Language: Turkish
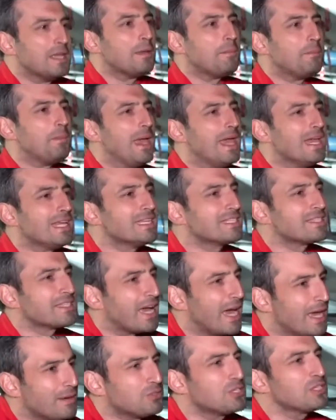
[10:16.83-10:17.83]
Belki
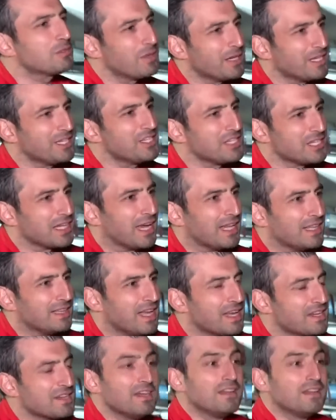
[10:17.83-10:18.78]
sahip çıkmak için geldiler